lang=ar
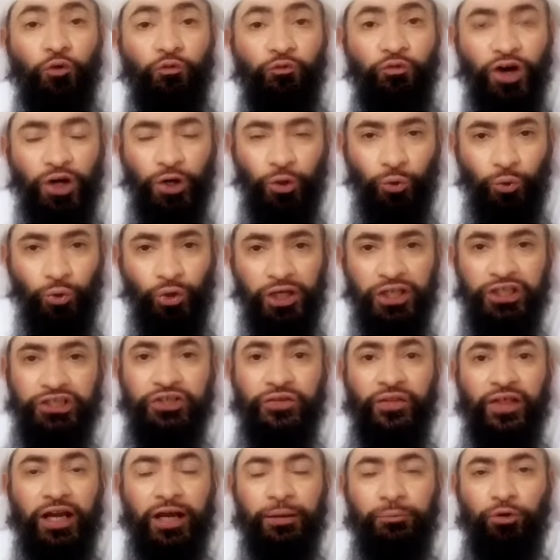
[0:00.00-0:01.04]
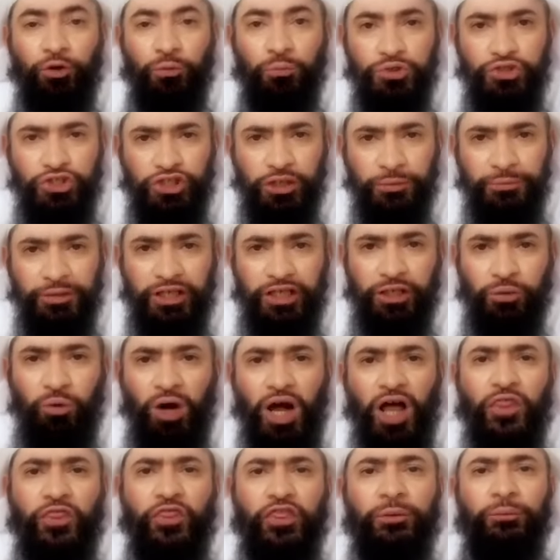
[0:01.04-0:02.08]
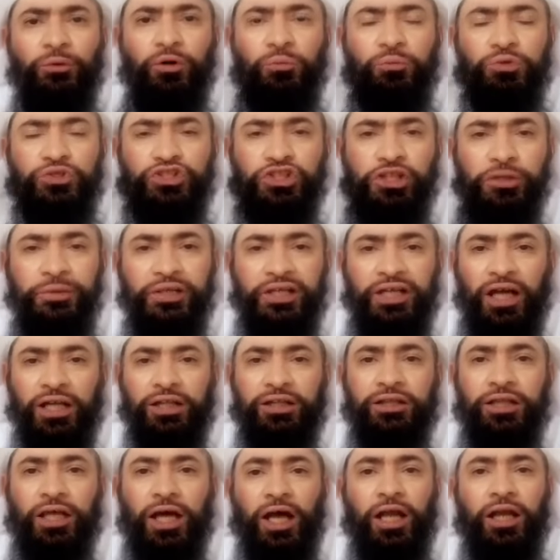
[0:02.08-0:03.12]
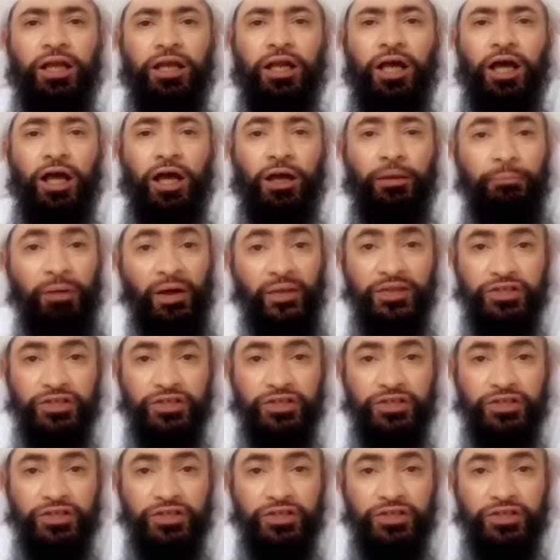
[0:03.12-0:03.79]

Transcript: كفار قريش ظلموا المسلمين وعذبوا المسلمين حتى أن بعض